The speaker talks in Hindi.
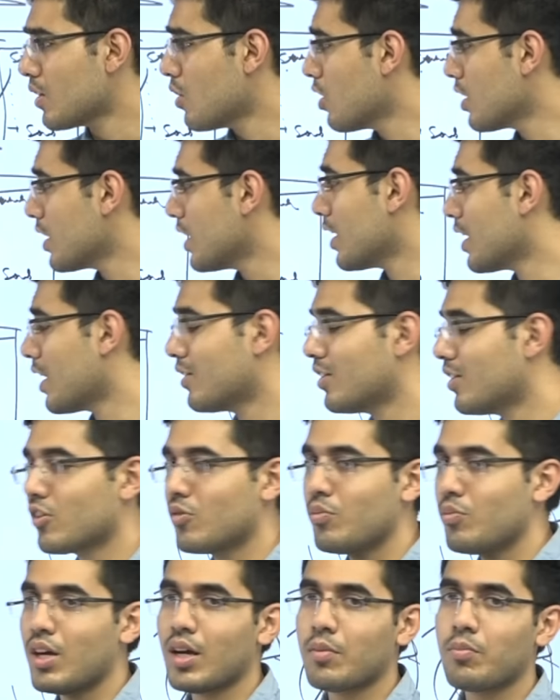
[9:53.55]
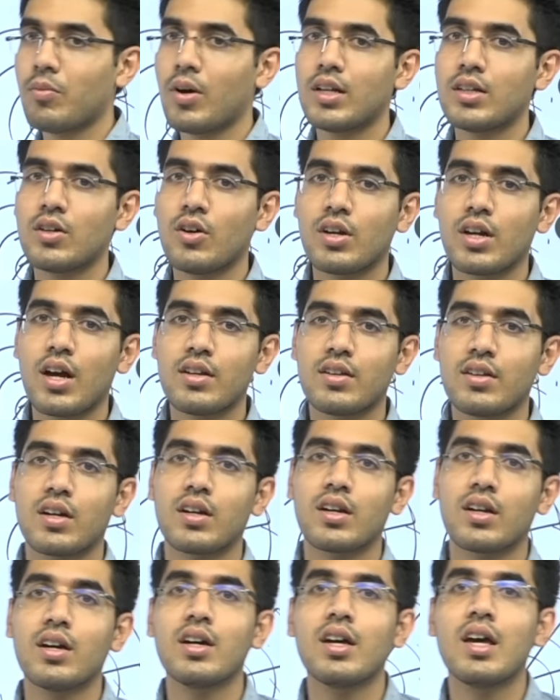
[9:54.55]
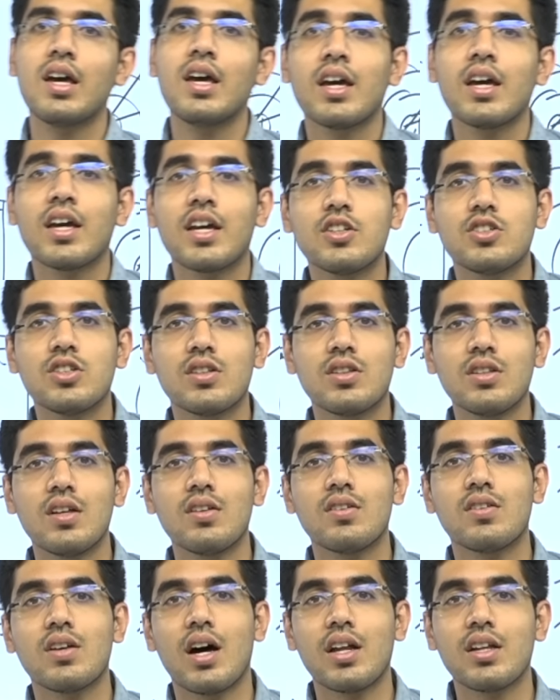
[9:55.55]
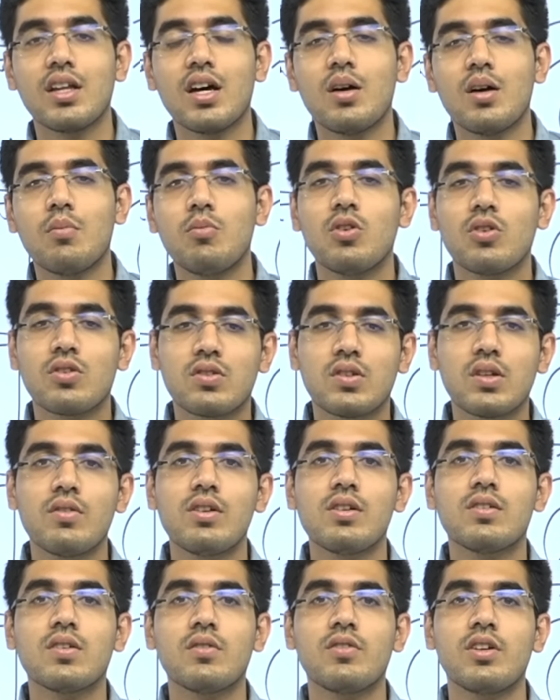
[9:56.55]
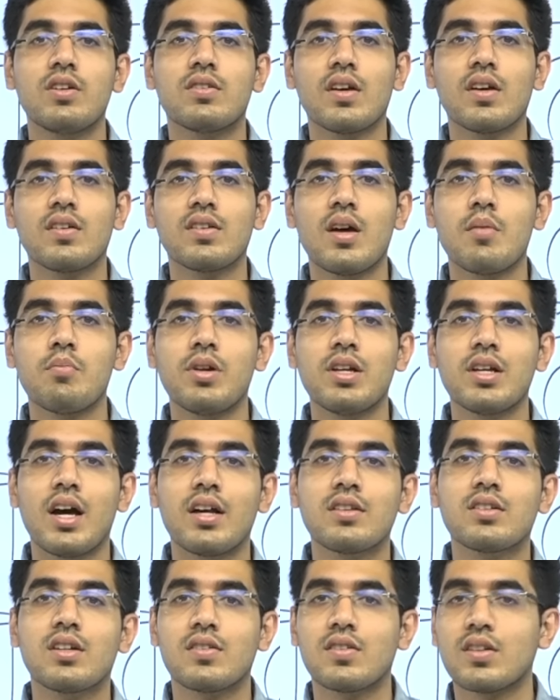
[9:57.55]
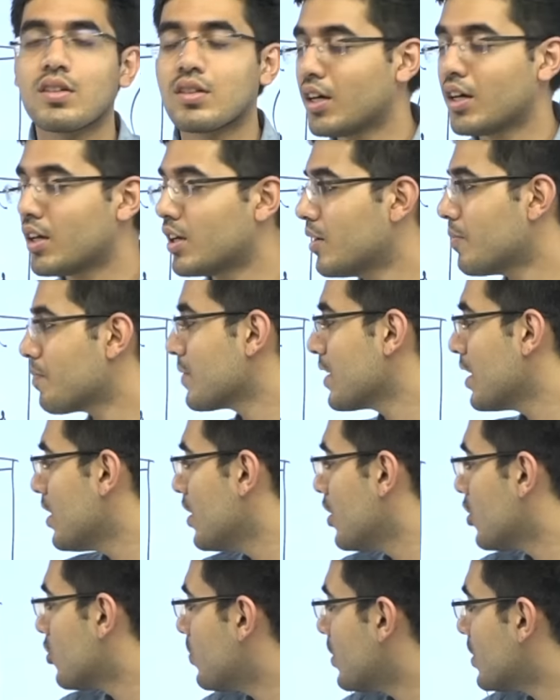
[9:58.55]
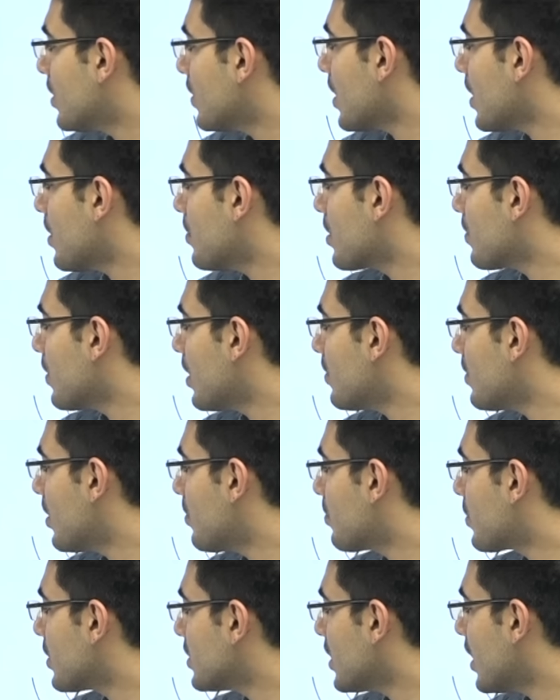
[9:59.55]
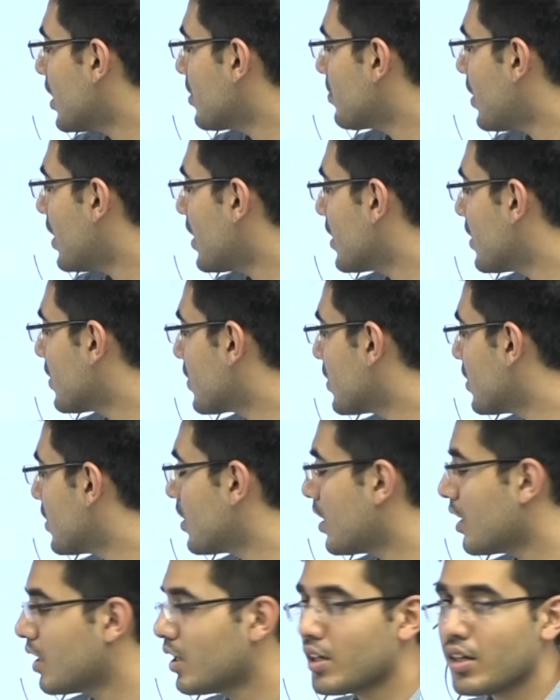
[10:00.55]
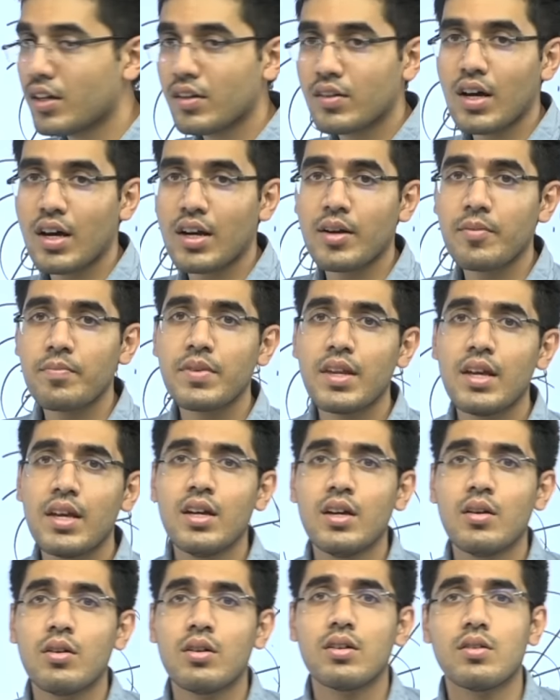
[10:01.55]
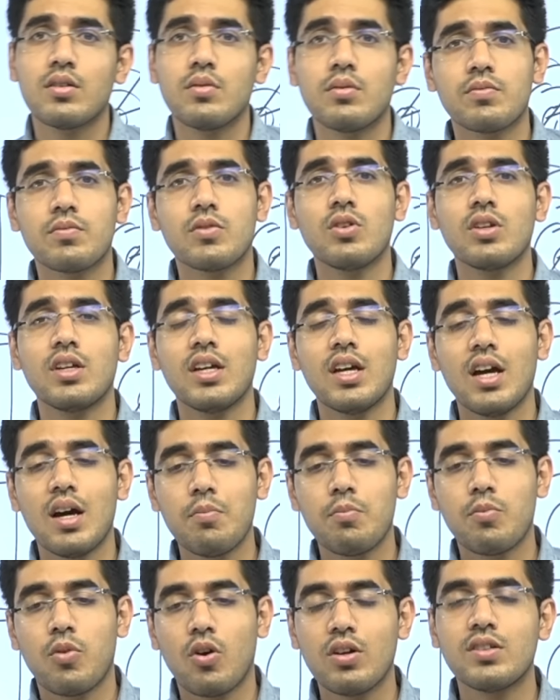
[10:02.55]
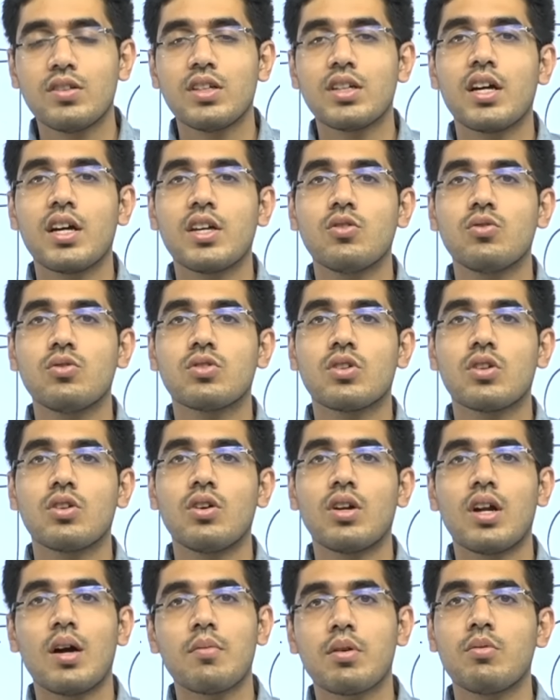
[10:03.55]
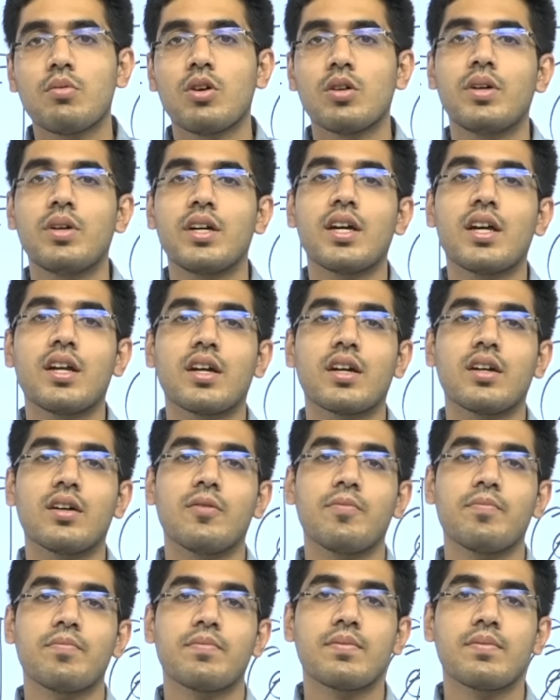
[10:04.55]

और एक एथिक्स में एक बात और याद रखना कि जितने ज़्यादा हम लोग सिविल सर्वेंट्स की एग्जाम्पल याद कर सकते हैं ना स्मिता साबरवाल मैम प्रशांत पांडे सर है ना ये सारे तो ये आप बहुत जगह यूज़ करो और आपको बहुत बढ़िया रहेगा